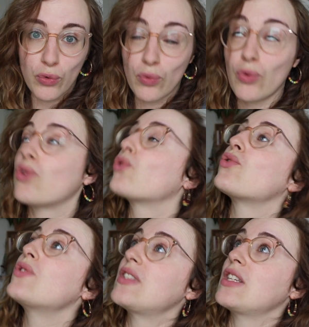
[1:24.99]
donc
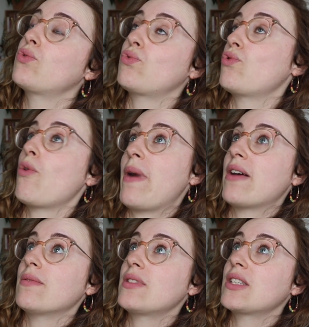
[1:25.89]
je ne sais toujours
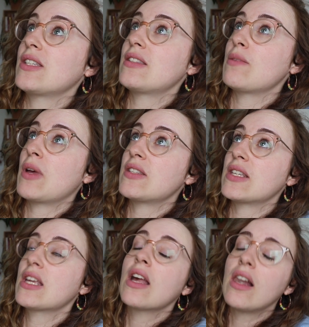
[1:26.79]
pas ce qui s'est passé.